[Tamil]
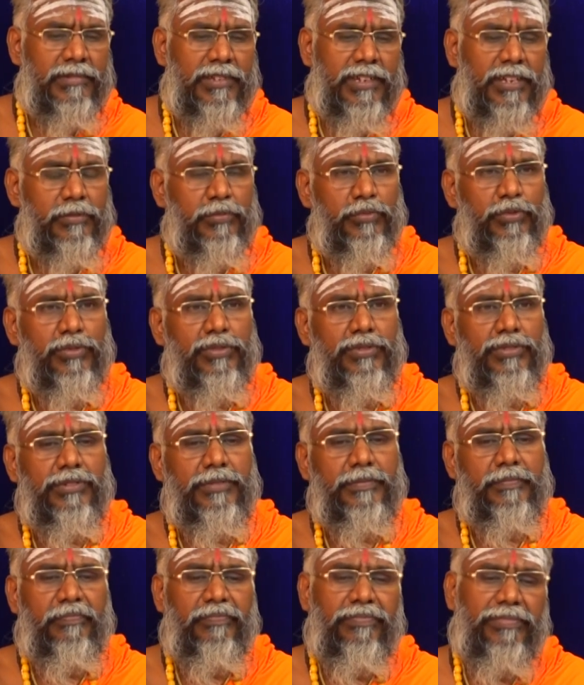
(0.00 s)
கருப்பு உளுந்து
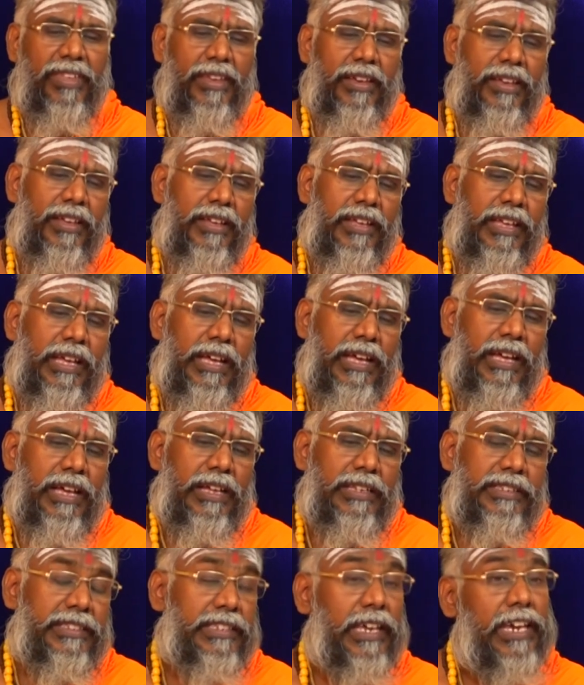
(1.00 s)

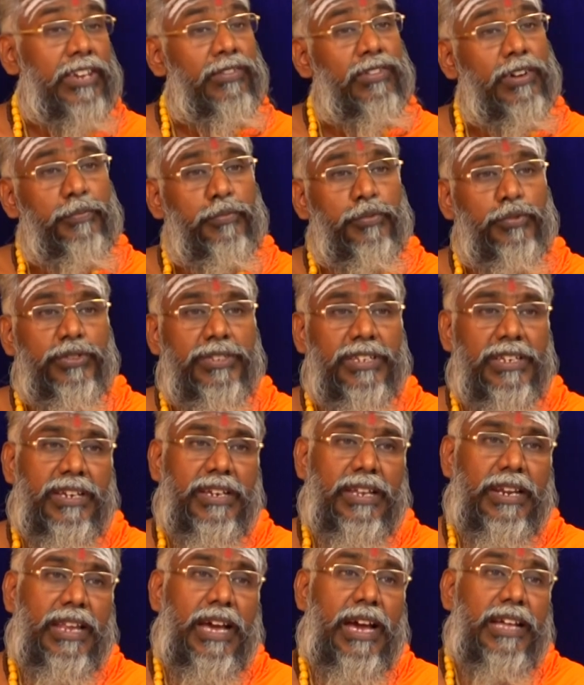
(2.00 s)
சைவ
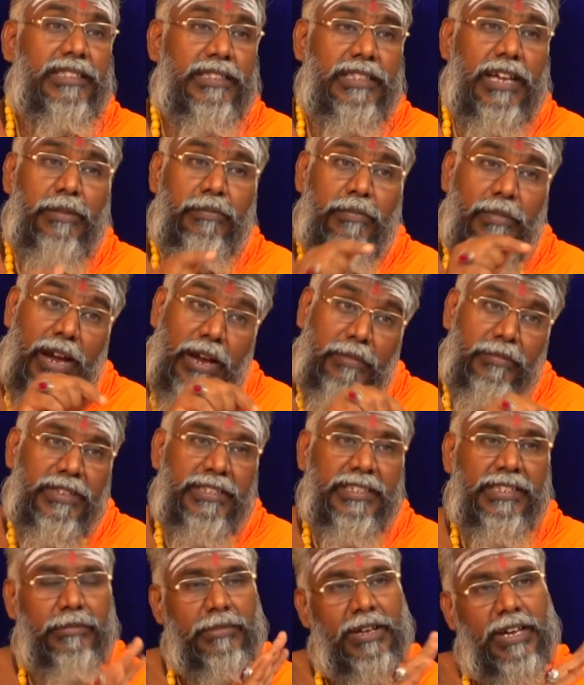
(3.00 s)
பூஜைக்கெல்லாம் அதுதான்
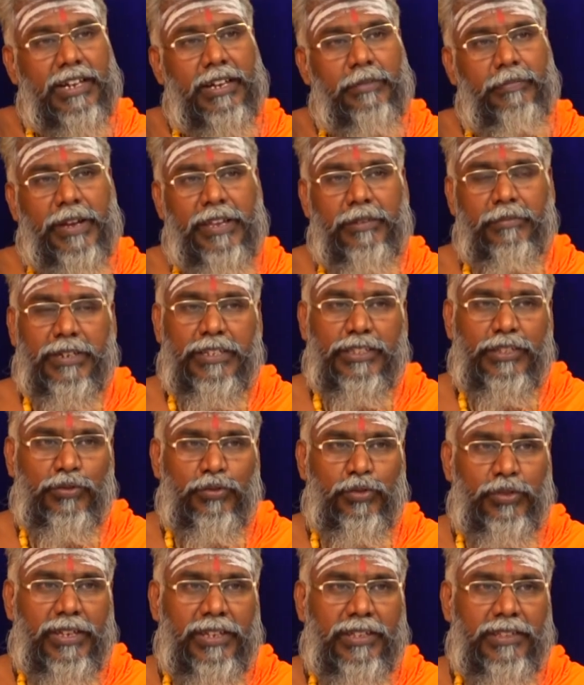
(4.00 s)
மாமிசமாக
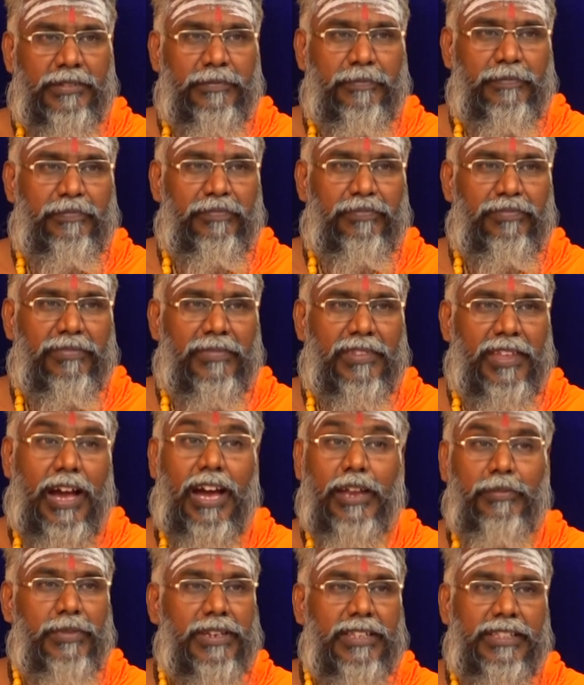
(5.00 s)
பயன்படுத்தக்கூடியது
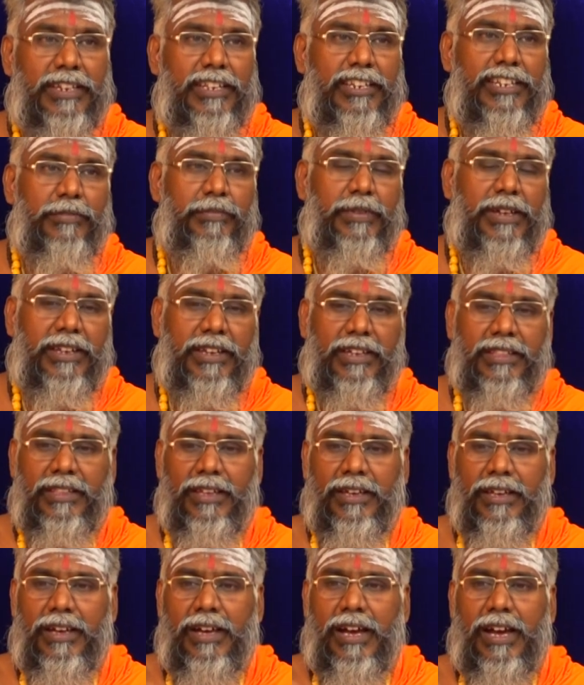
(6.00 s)
ஆன்மீகத்தில் இருக்குது பாருங்கள்
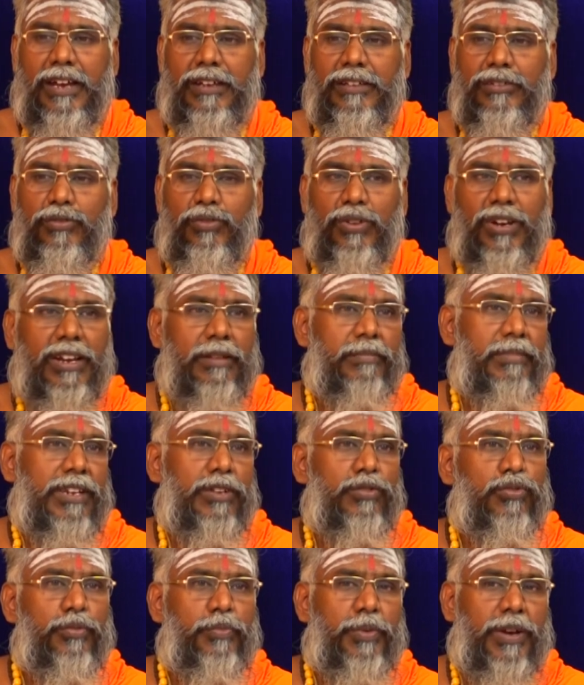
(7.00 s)
இந்த ஆடு கோழிலாம் பலி
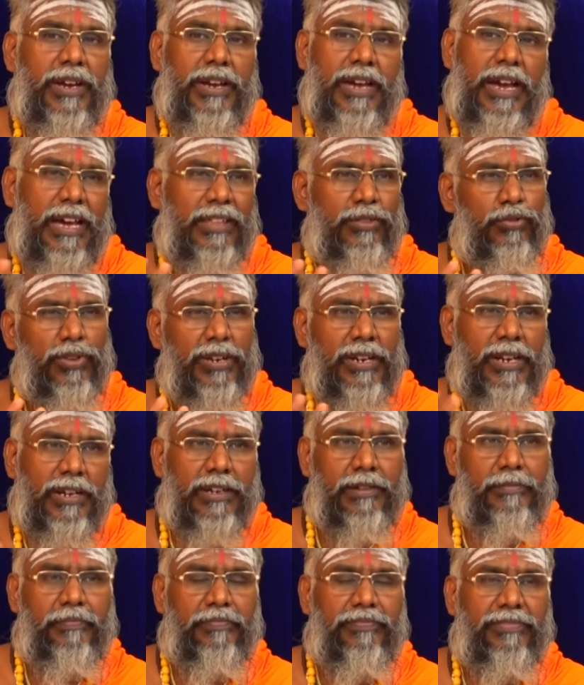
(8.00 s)
கொடுப்பாங்க அது ஒரு
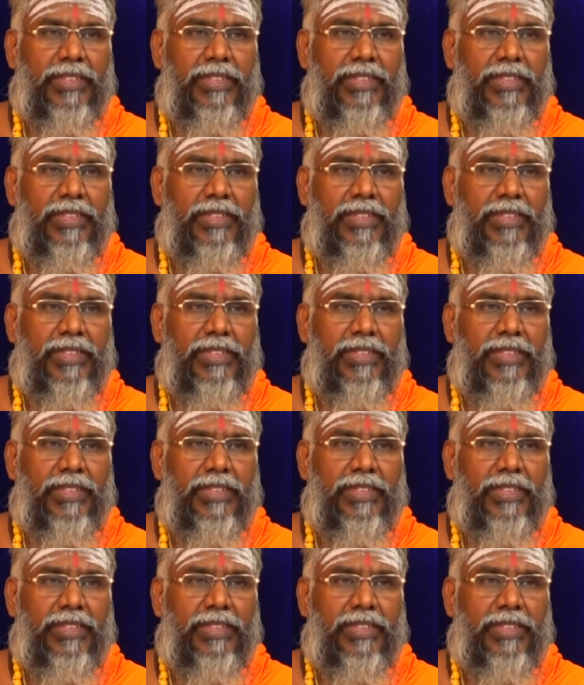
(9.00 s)
ரகம்